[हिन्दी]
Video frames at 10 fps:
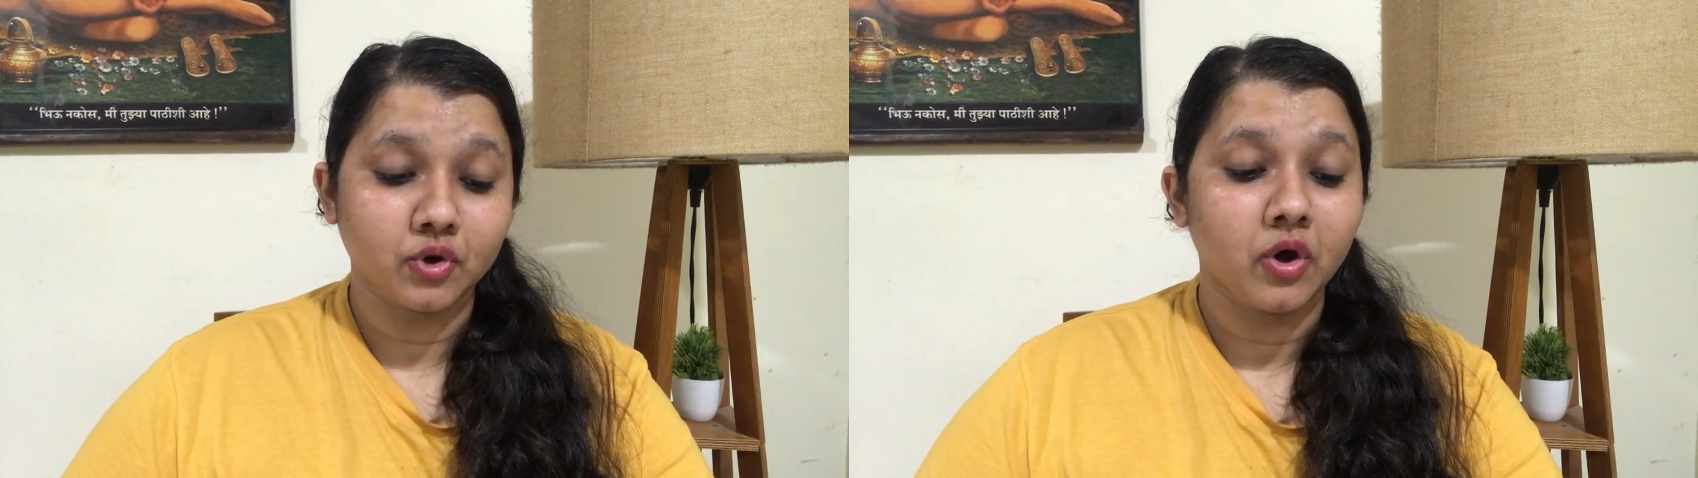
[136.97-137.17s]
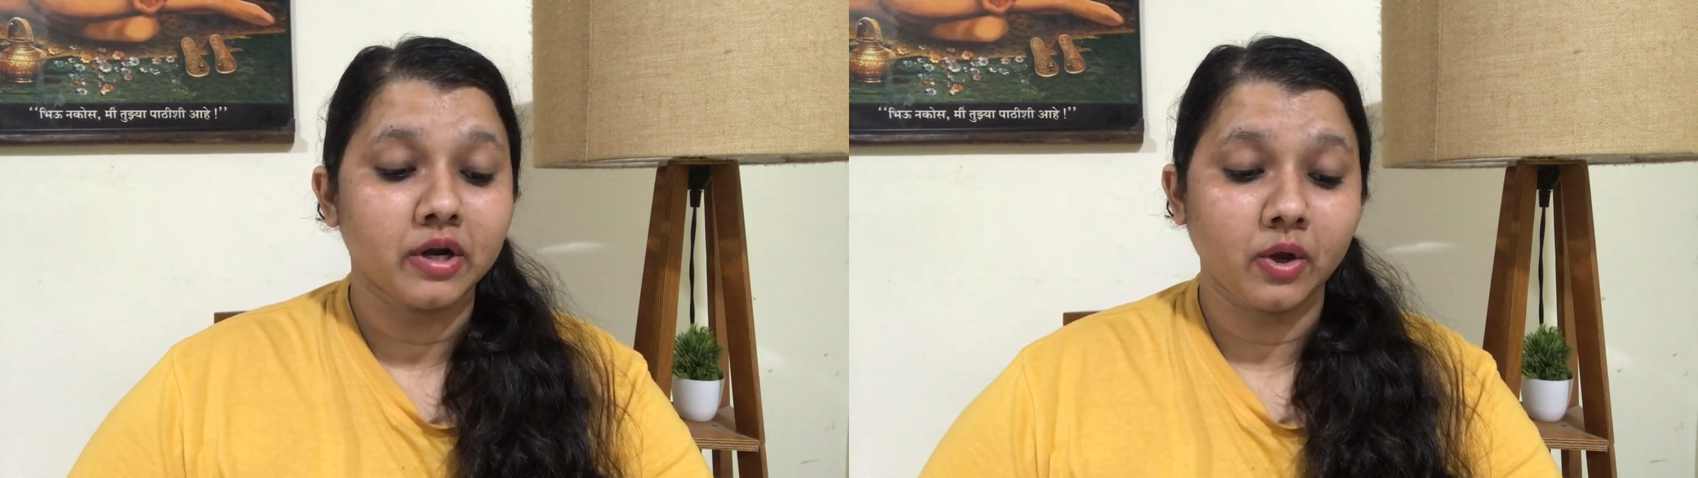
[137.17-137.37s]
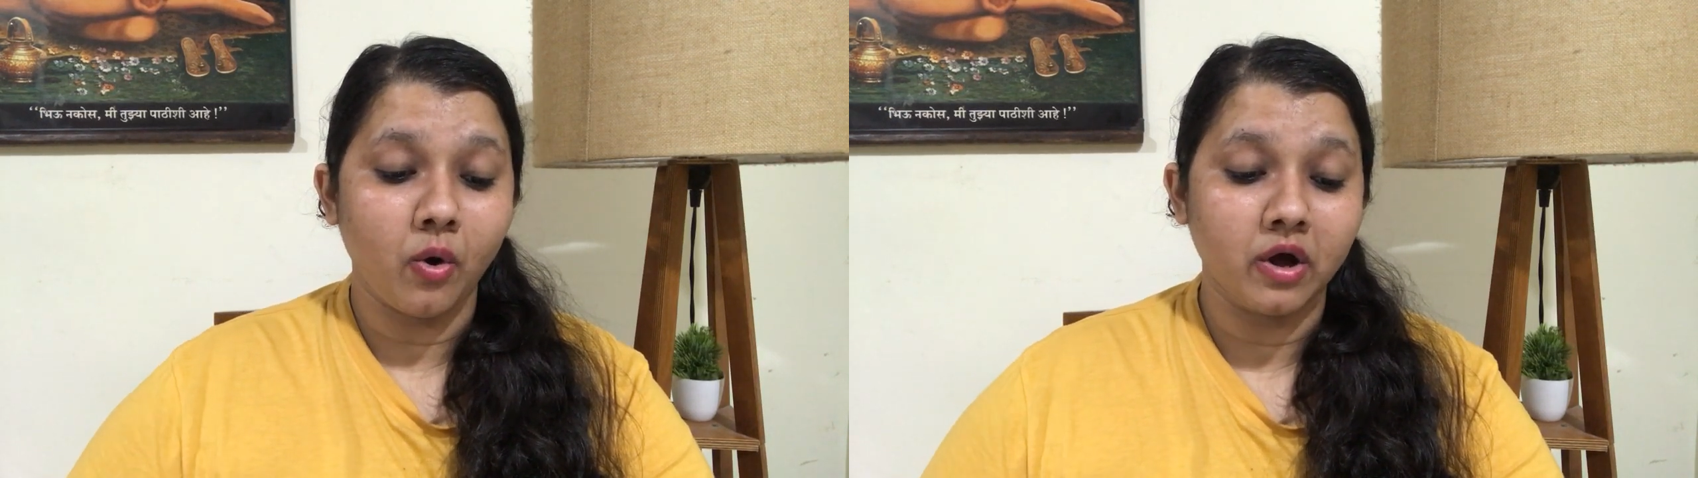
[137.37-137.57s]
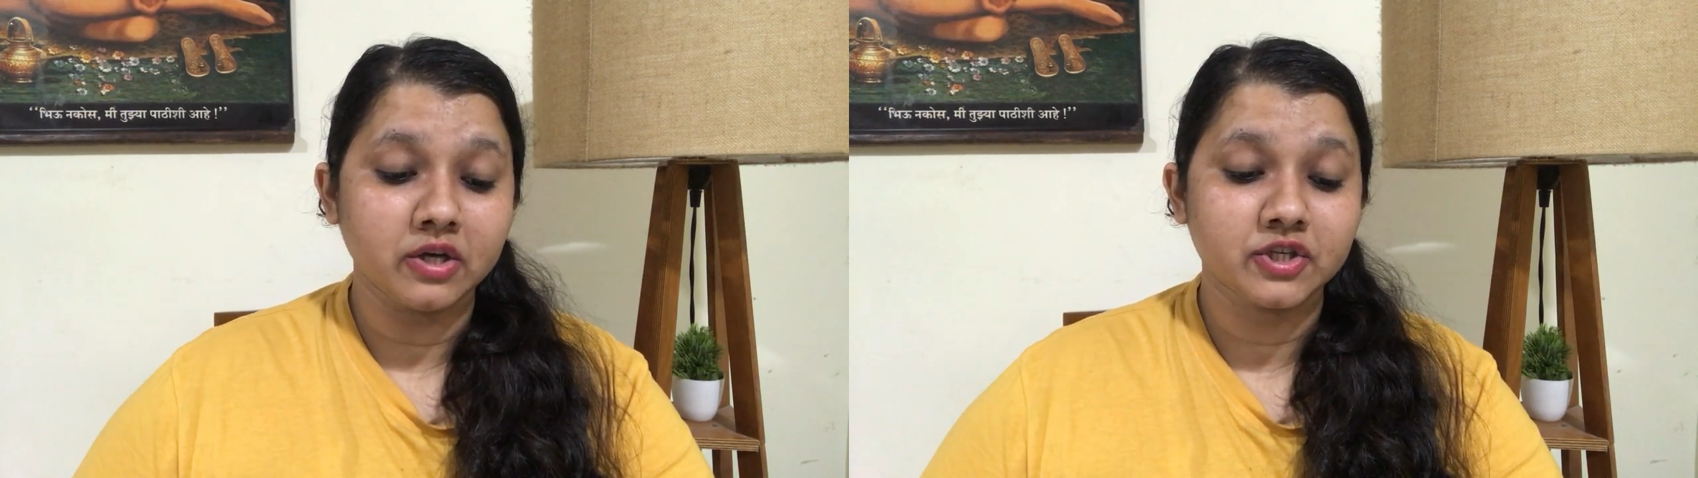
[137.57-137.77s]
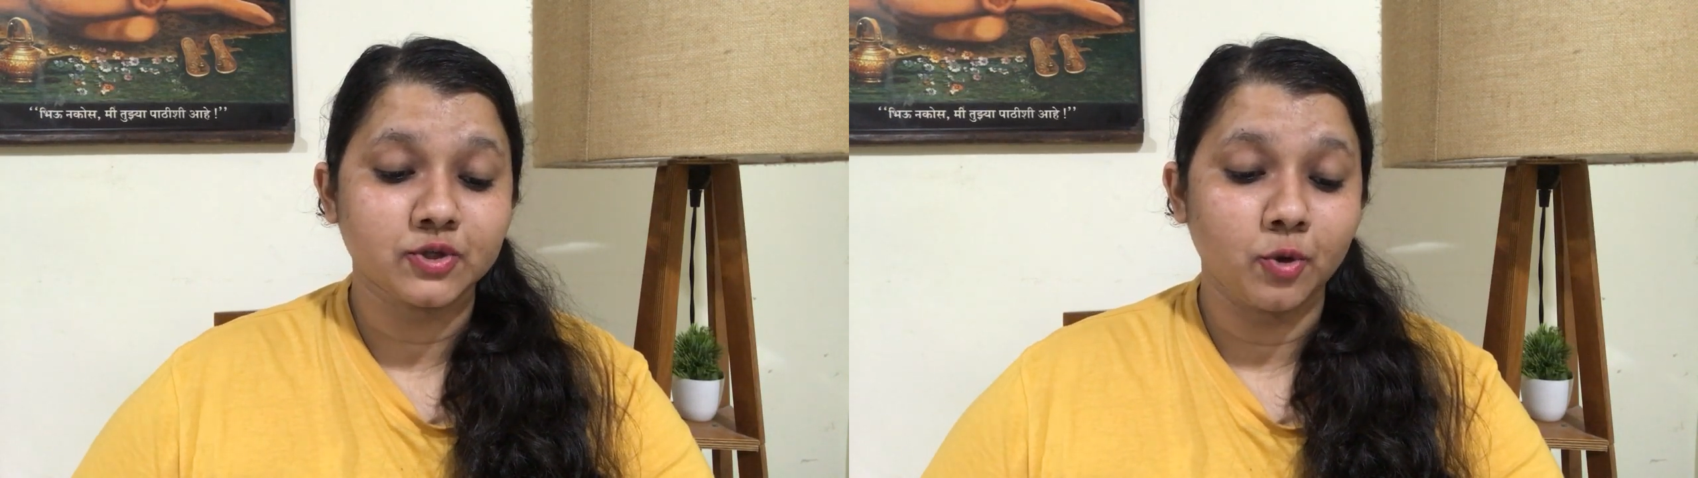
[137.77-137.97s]
श्योर
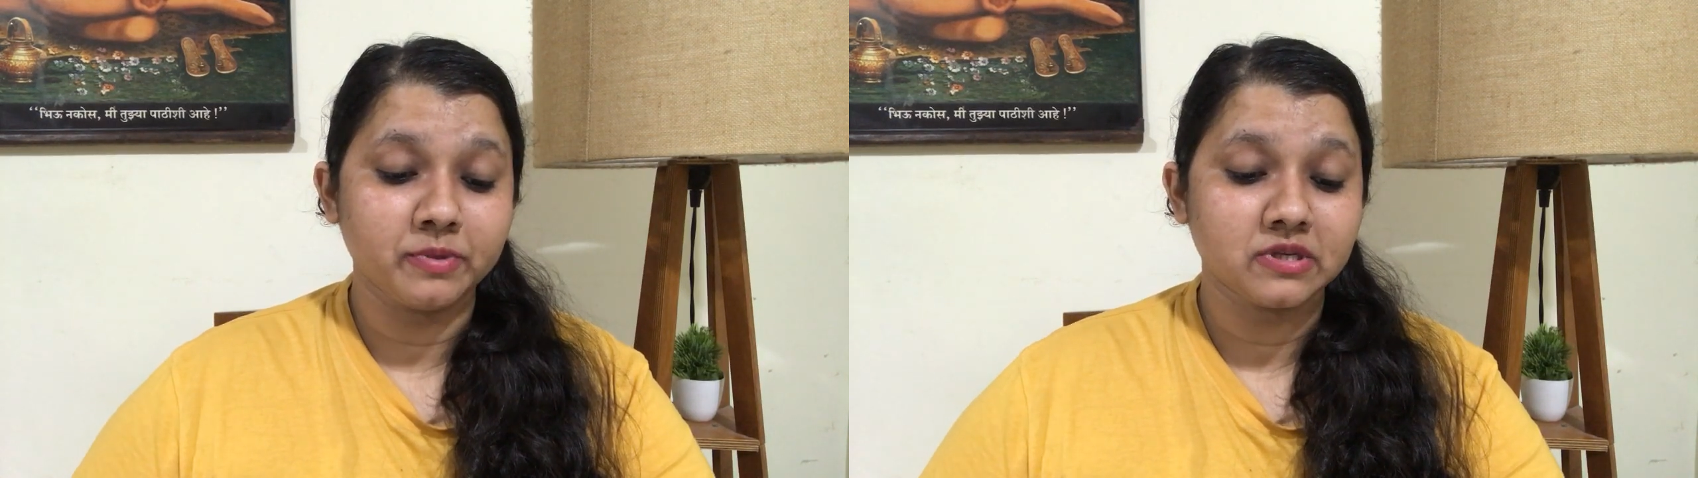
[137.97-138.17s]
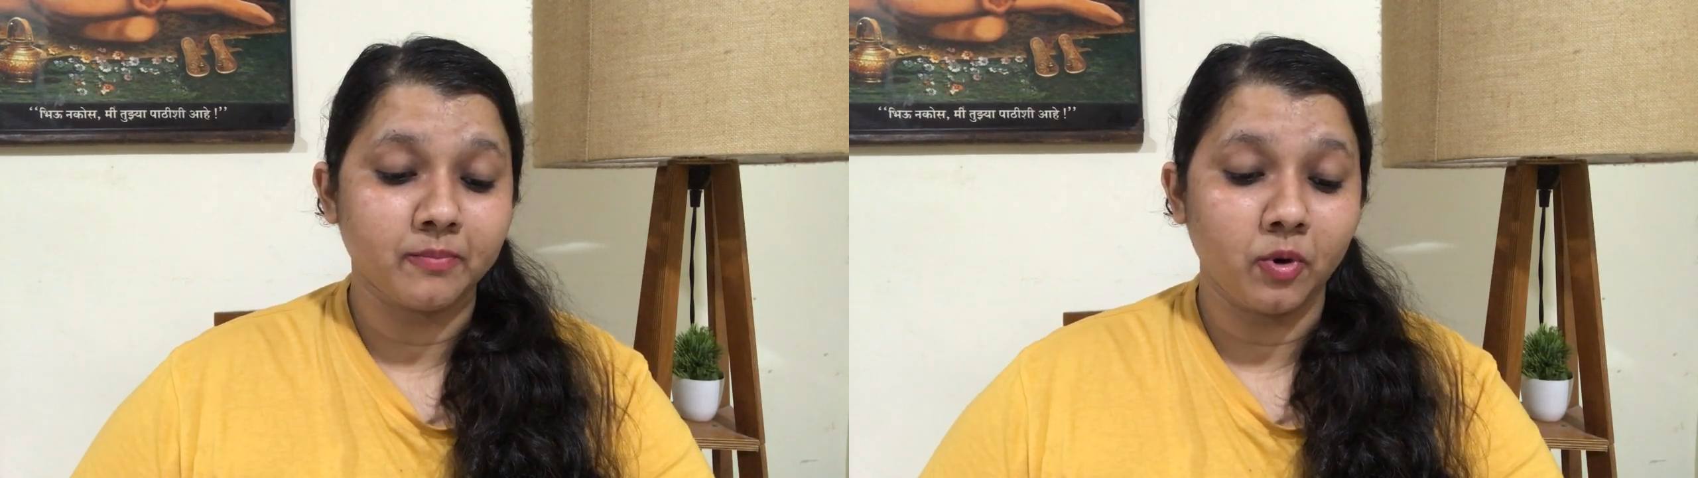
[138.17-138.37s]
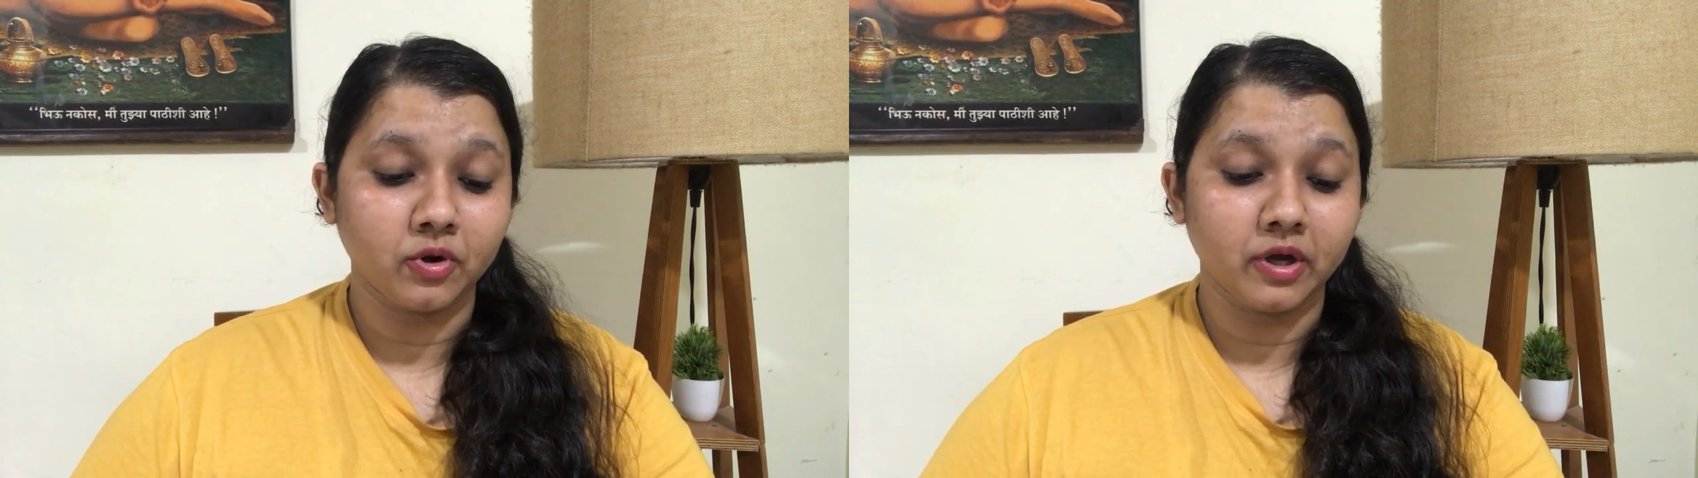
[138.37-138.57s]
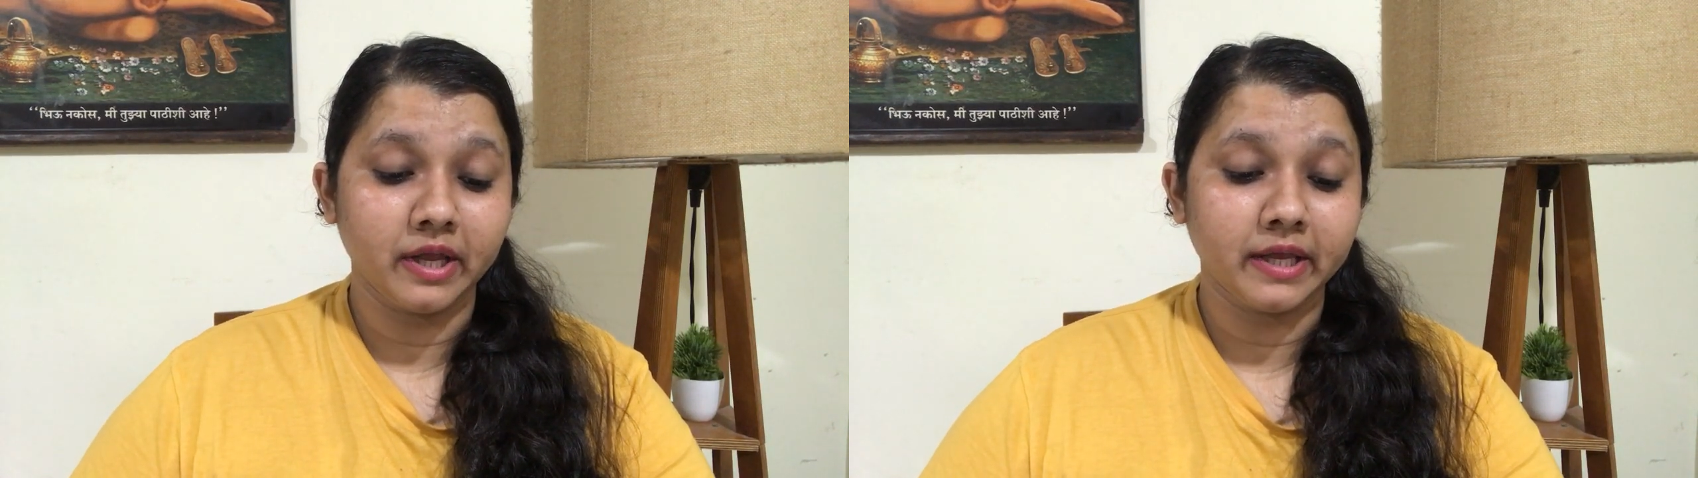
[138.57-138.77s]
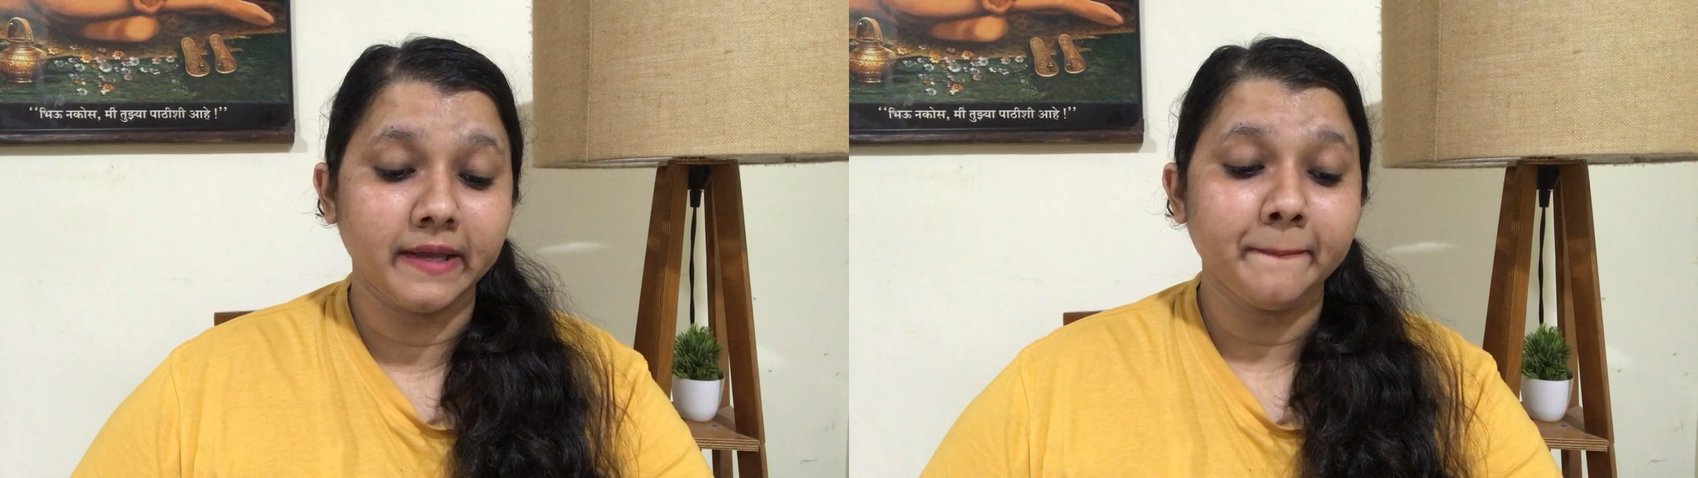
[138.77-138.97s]
गौहर जिसको भी सपोर्ट
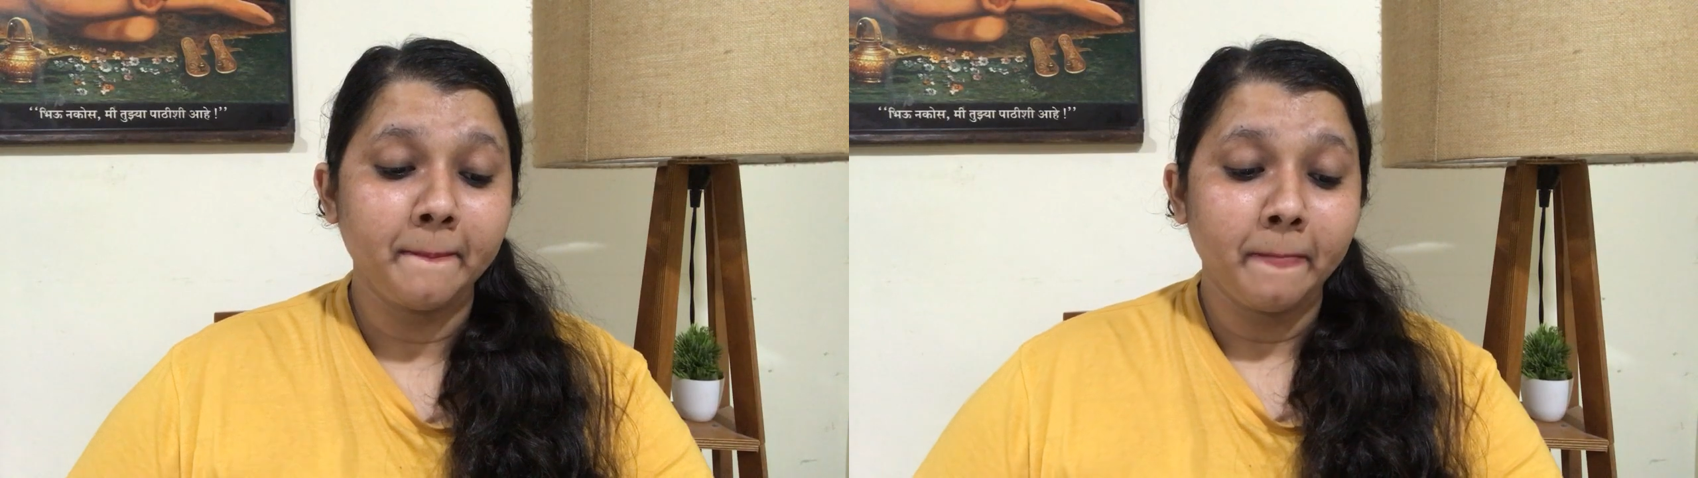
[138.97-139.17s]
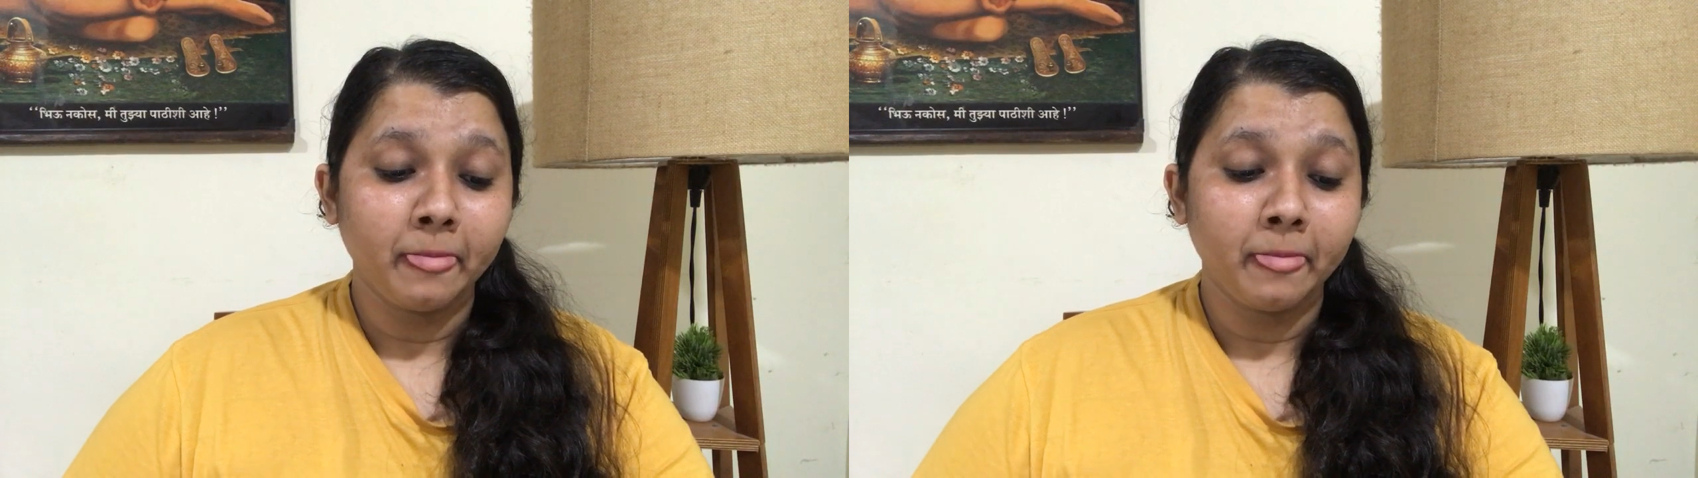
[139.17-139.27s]
करेगी